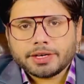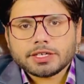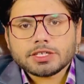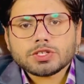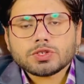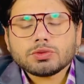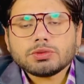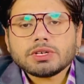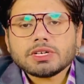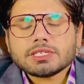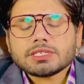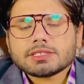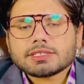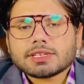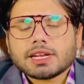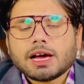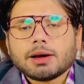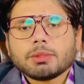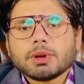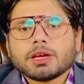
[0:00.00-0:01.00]
Dear स्टूडेंट्स
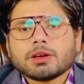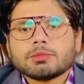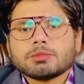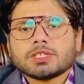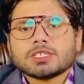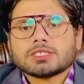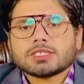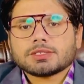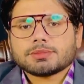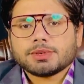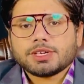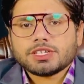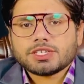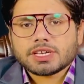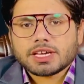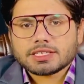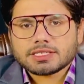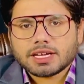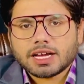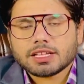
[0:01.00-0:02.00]
Assalamualaikum. दिस इज मई
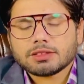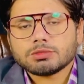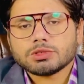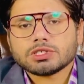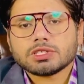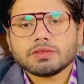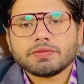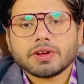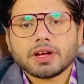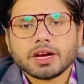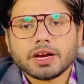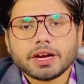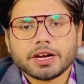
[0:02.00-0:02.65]
शहजाद मुस्तफ़ा